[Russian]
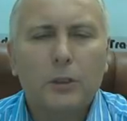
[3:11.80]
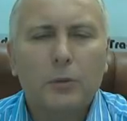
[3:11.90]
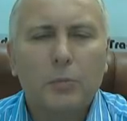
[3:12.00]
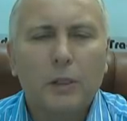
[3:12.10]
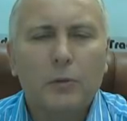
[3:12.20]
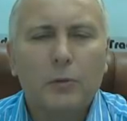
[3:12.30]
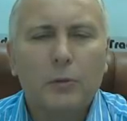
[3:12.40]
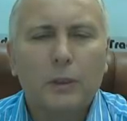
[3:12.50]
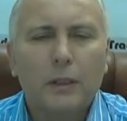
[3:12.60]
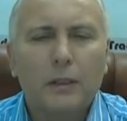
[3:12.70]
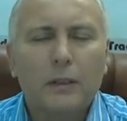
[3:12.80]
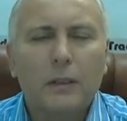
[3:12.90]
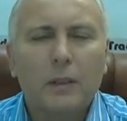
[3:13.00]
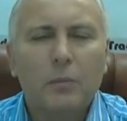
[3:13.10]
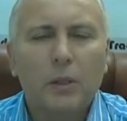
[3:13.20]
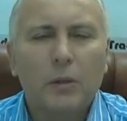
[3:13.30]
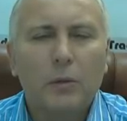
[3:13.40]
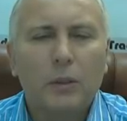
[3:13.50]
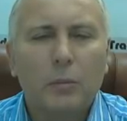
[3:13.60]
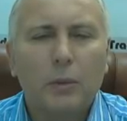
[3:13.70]
миллиона, 1,3
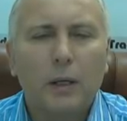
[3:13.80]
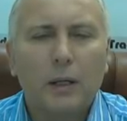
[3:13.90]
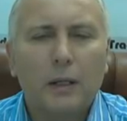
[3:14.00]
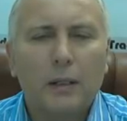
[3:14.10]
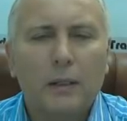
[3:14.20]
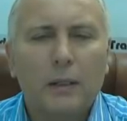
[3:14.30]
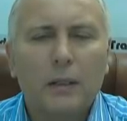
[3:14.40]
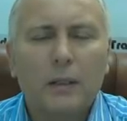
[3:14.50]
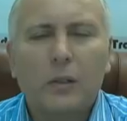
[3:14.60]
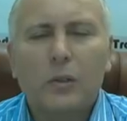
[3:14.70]
миллиона баррелей, да?